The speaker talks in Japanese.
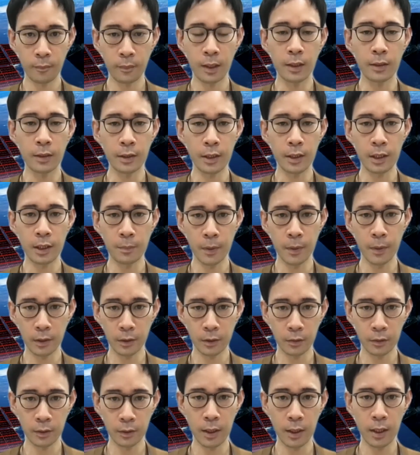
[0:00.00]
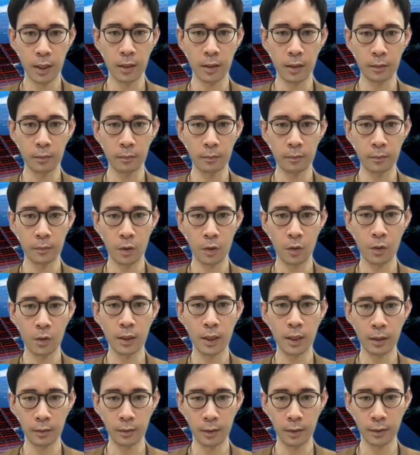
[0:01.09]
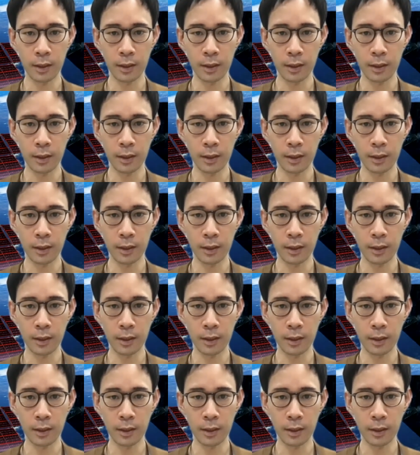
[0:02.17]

ディスティニープラスの成果にご期待くだ